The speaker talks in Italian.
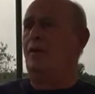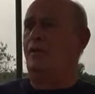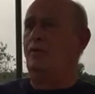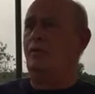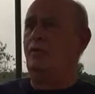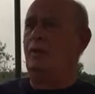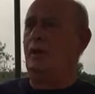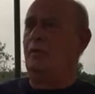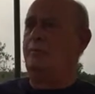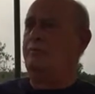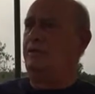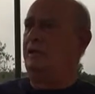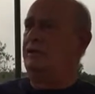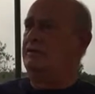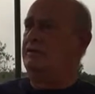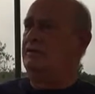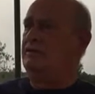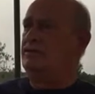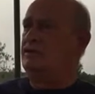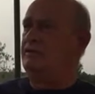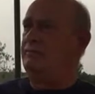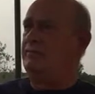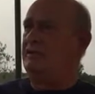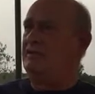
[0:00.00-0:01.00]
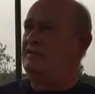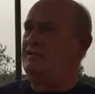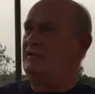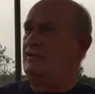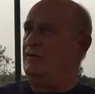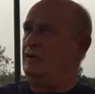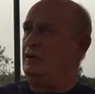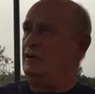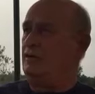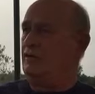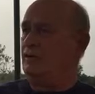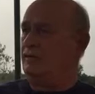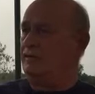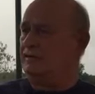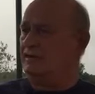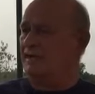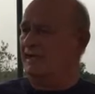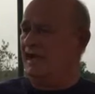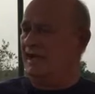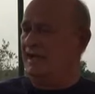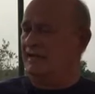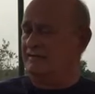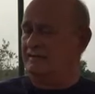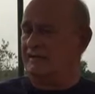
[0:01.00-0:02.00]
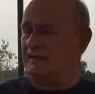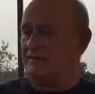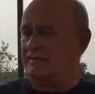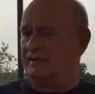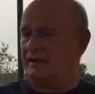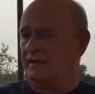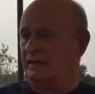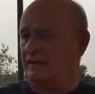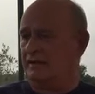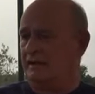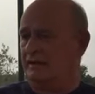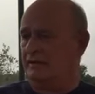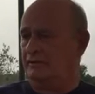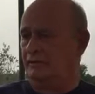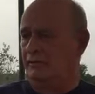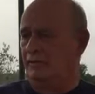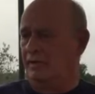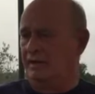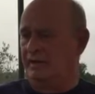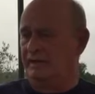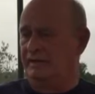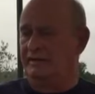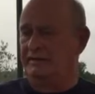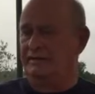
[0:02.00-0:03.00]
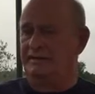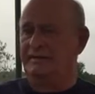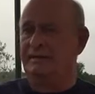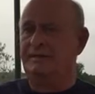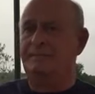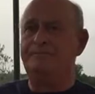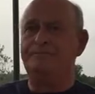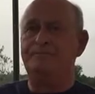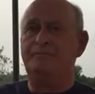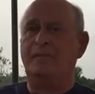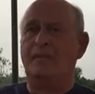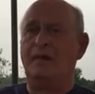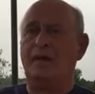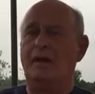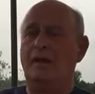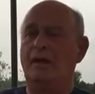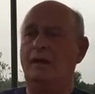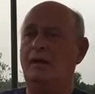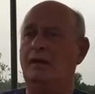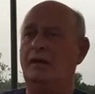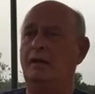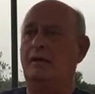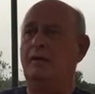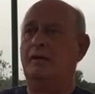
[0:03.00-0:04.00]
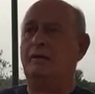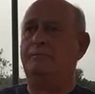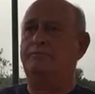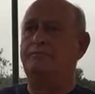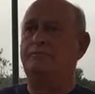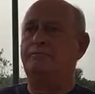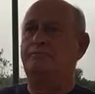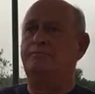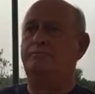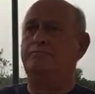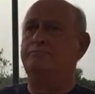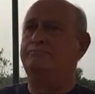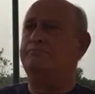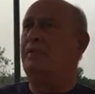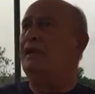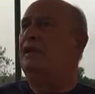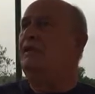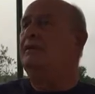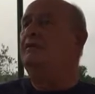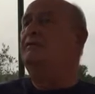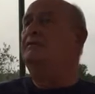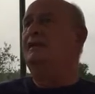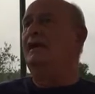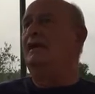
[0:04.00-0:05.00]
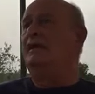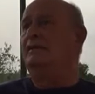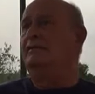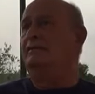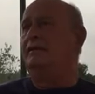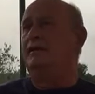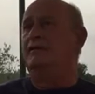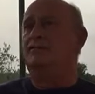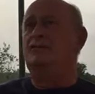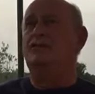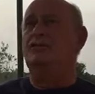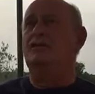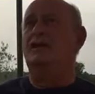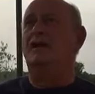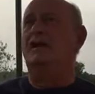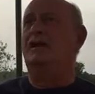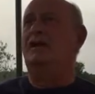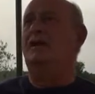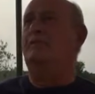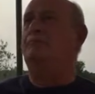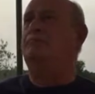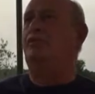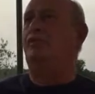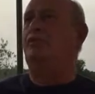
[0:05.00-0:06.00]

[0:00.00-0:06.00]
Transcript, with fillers: una, partecipazione coordinata tra i due enti eh, per intenderci, nelle